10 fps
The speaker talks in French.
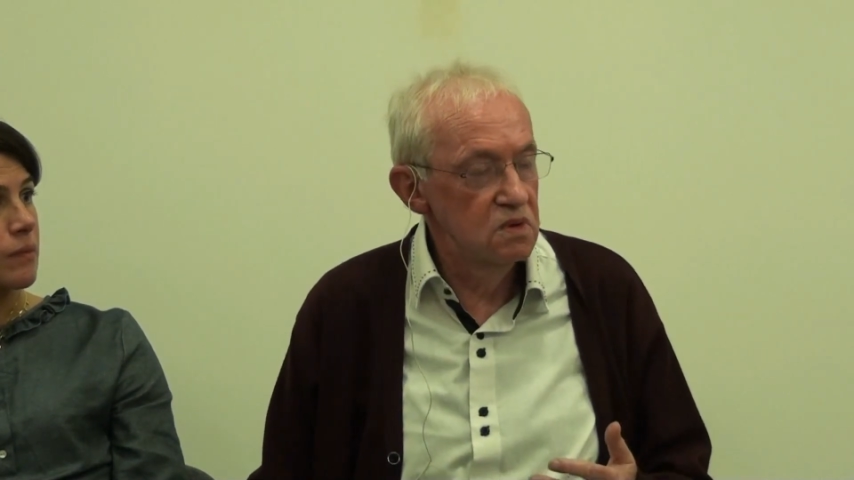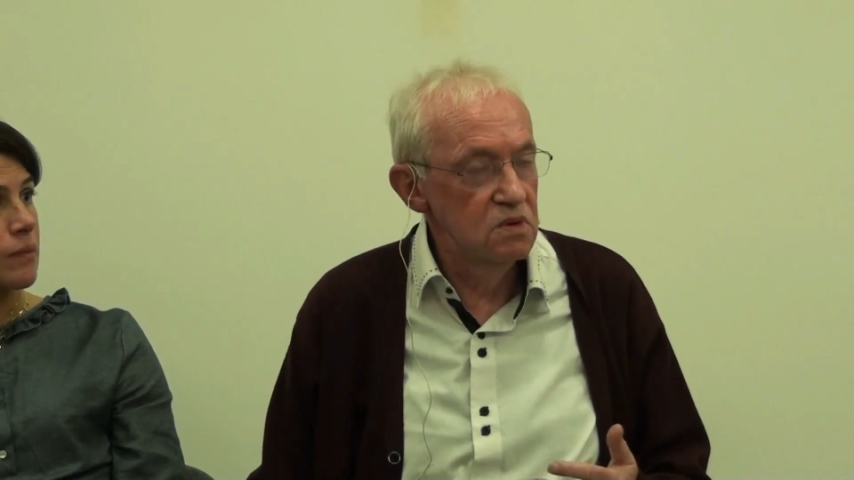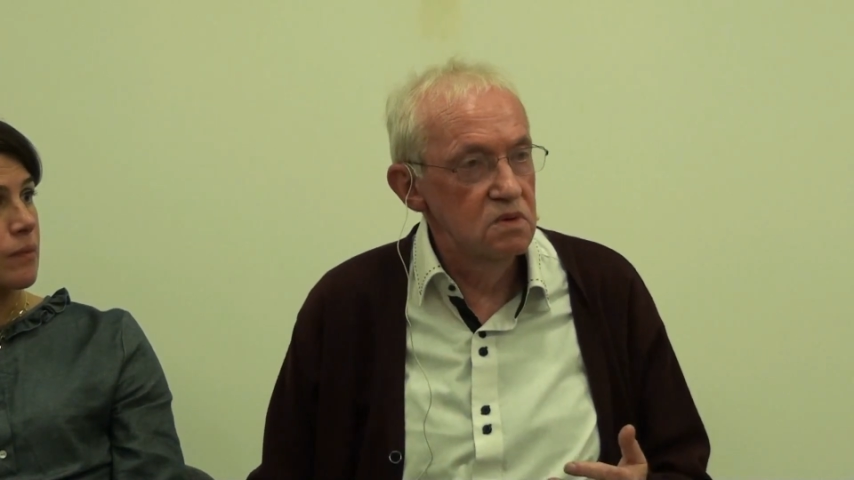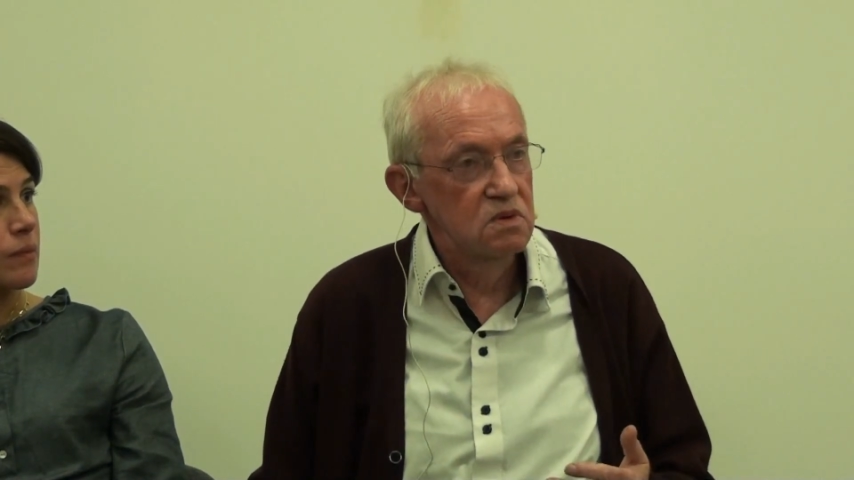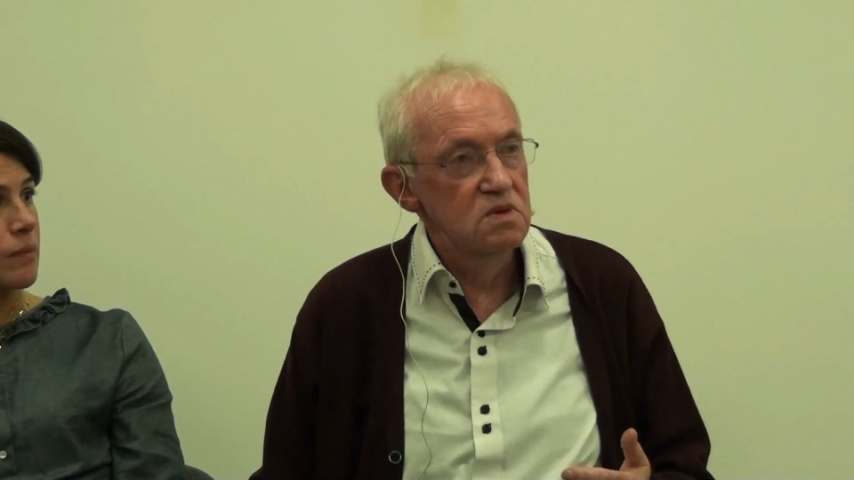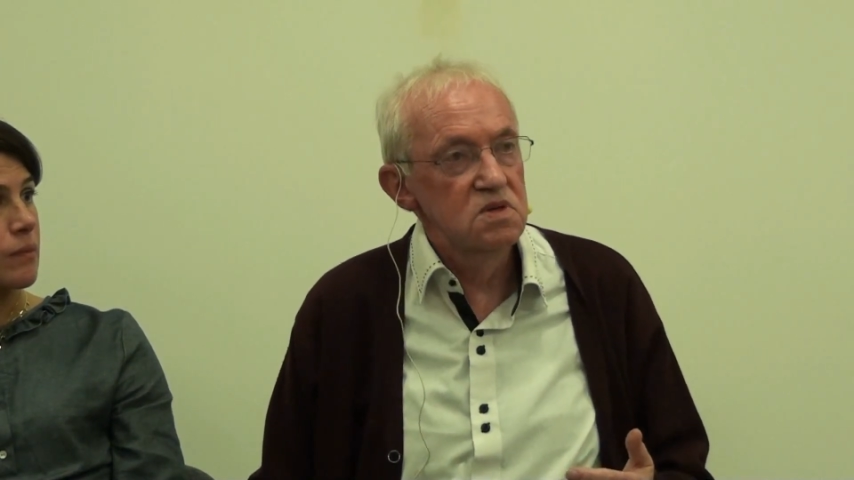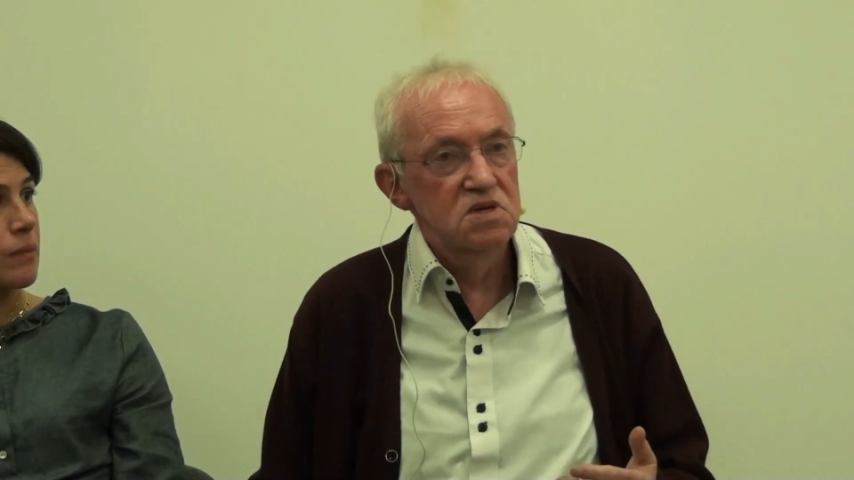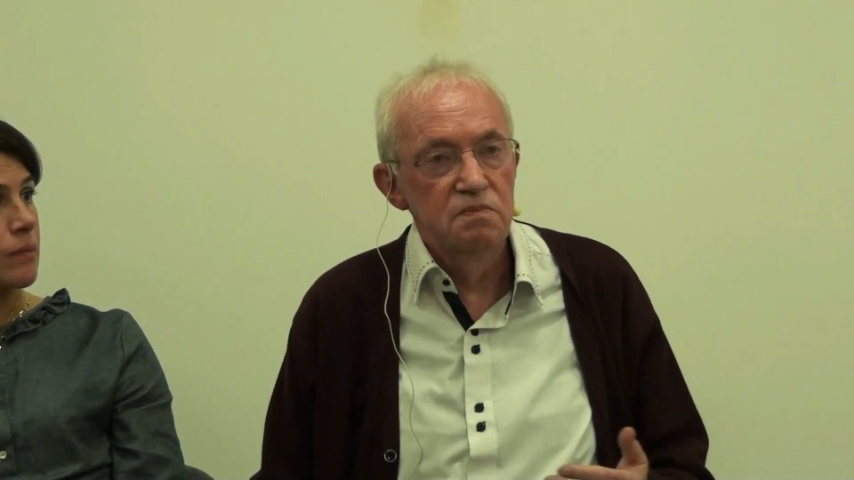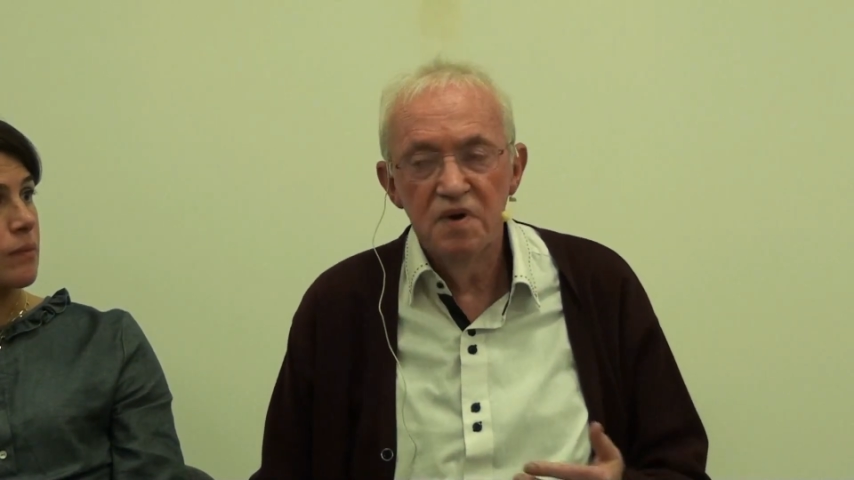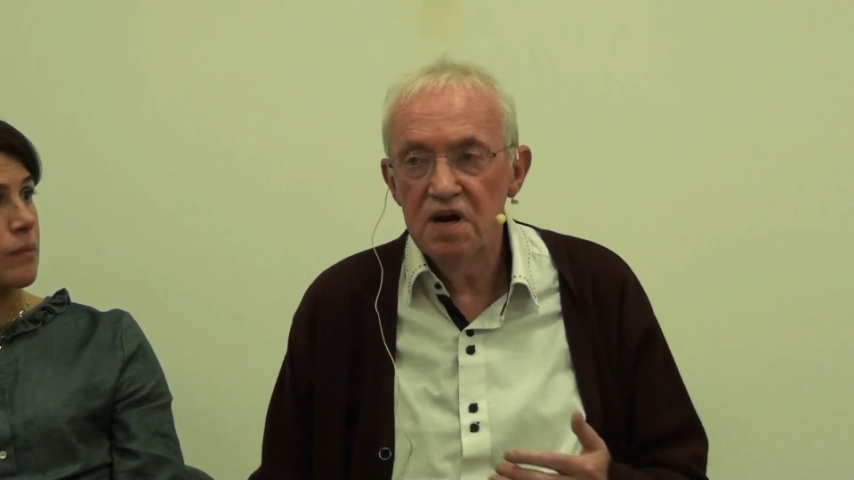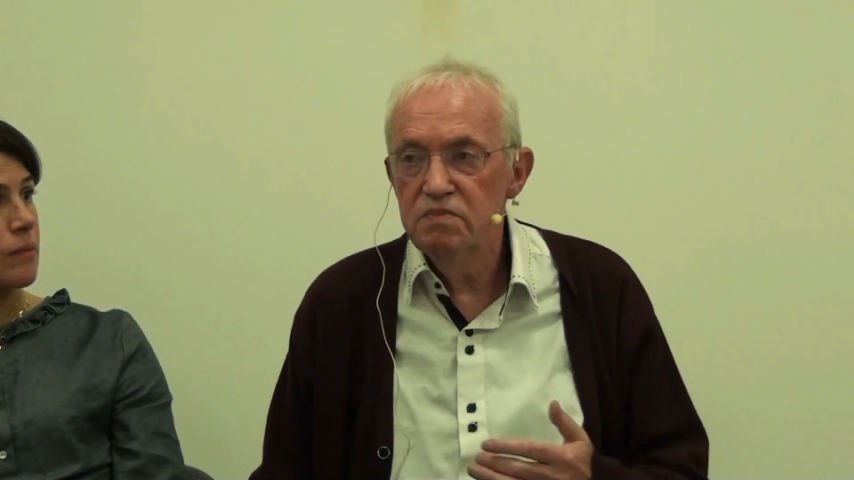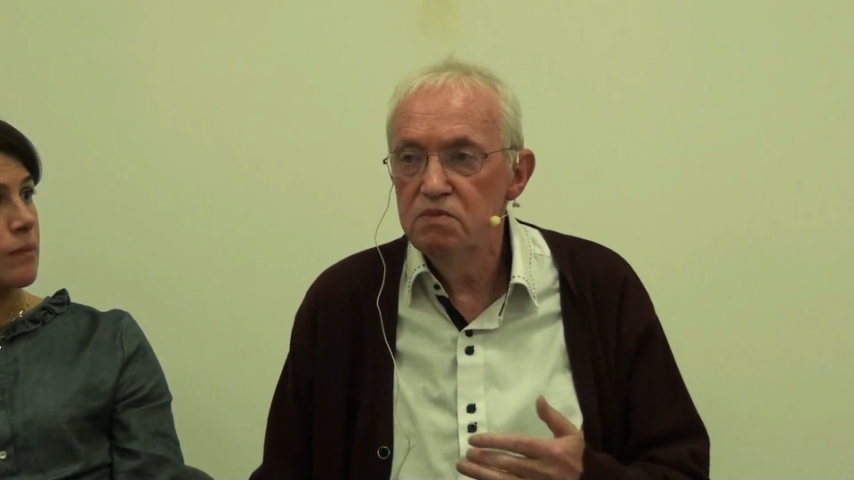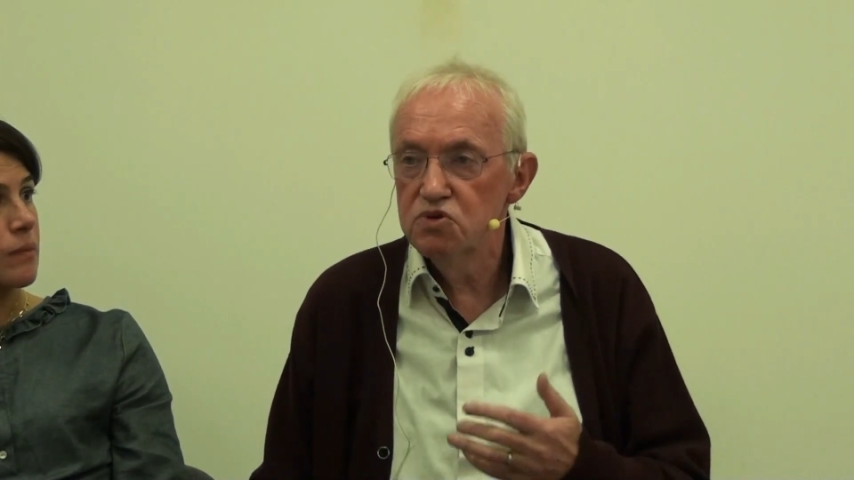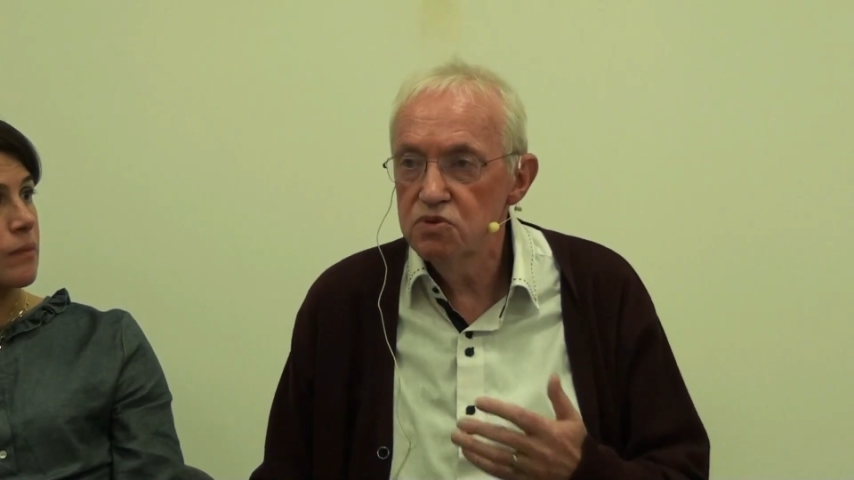Euh, ce n'est pas la même